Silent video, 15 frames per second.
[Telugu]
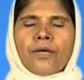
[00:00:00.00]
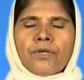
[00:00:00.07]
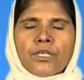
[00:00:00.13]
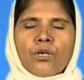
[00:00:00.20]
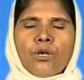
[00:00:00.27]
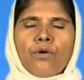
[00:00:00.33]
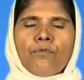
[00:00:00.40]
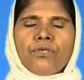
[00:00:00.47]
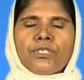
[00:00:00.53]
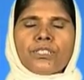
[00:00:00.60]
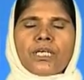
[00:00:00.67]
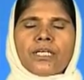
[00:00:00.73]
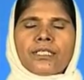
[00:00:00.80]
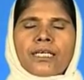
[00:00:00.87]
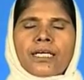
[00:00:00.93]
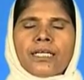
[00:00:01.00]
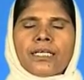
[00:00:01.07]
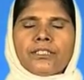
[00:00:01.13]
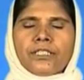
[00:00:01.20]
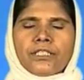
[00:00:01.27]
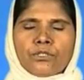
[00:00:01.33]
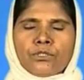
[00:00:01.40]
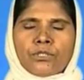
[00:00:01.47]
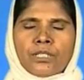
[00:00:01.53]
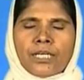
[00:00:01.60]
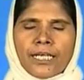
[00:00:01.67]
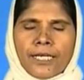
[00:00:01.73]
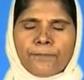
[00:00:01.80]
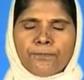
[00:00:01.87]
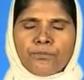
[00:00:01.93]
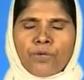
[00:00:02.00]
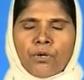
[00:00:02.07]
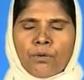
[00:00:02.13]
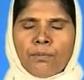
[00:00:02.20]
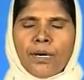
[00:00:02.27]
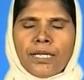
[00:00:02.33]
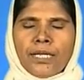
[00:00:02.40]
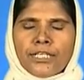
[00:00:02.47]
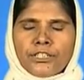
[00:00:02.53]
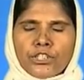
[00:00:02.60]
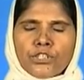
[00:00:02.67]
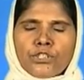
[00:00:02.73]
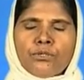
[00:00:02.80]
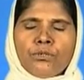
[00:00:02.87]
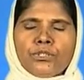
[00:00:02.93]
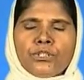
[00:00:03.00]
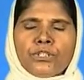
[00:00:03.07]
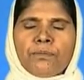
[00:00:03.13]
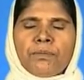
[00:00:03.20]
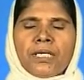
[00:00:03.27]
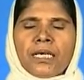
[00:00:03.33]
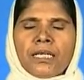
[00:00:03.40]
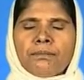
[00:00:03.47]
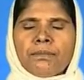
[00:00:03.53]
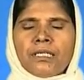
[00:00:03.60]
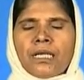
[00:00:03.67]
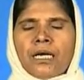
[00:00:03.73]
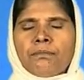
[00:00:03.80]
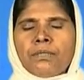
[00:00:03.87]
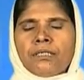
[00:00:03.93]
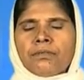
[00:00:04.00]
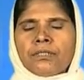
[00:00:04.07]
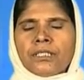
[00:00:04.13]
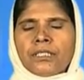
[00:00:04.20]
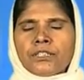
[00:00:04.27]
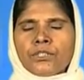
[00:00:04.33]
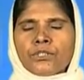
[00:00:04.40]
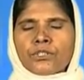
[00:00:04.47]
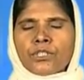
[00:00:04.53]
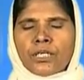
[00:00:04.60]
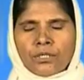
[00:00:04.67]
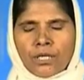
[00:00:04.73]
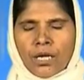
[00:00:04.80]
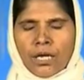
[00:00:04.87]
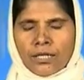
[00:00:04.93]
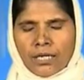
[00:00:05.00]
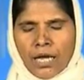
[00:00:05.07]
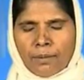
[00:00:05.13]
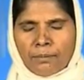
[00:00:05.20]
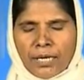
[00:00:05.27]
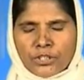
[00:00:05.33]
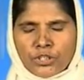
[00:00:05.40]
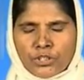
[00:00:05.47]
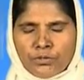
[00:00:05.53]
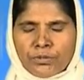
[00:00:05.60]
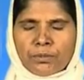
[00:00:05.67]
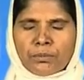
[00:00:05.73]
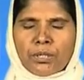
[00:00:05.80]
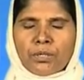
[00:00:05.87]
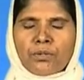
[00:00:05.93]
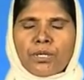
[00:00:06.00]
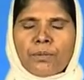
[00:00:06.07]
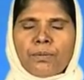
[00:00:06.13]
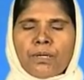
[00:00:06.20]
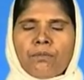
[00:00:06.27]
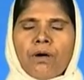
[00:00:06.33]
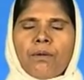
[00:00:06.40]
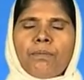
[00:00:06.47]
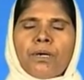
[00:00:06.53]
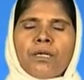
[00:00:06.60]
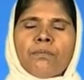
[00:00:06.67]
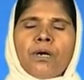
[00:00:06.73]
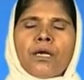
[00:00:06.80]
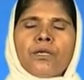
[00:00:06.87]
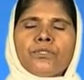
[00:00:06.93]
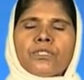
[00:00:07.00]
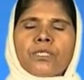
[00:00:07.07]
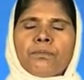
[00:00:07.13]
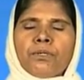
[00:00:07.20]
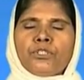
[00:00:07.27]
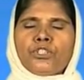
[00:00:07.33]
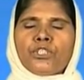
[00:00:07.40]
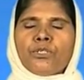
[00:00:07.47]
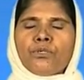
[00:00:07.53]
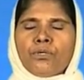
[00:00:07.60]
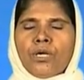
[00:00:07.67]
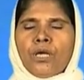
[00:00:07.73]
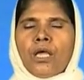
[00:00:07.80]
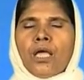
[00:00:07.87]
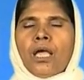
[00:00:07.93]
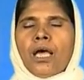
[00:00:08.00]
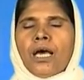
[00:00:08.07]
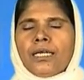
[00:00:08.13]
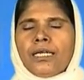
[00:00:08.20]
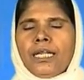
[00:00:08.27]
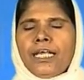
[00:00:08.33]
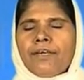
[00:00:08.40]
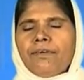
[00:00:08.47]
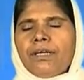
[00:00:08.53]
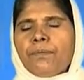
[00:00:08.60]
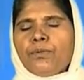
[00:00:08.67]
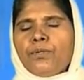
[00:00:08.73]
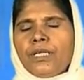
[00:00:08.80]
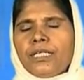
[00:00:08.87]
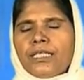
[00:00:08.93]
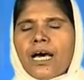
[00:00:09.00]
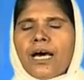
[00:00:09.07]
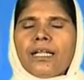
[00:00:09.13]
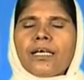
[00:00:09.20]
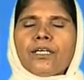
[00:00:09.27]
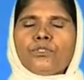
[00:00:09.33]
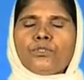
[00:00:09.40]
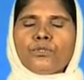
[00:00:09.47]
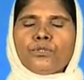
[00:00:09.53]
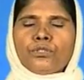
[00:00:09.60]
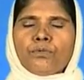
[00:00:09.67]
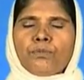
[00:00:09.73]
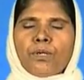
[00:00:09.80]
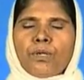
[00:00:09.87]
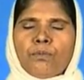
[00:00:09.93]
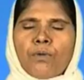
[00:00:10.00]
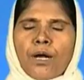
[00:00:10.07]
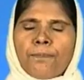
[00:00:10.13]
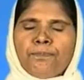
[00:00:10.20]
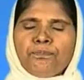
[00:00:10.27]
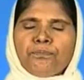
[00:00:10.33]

ఇరుకులో విశాలత కలిగ చేస్తూ తండ్రి కుమార్ని హెచ్చిస్తూ వచ్చిన మీ ఘనమైన నామ బట్టి వందన చేస్తున్నాను నా మా జీవితంలో కూడా ప్రభా పలుమార్లు శ్రమలు వచ్చినను నీ వైపు నిదానంగా చూస్తూ ప్రభా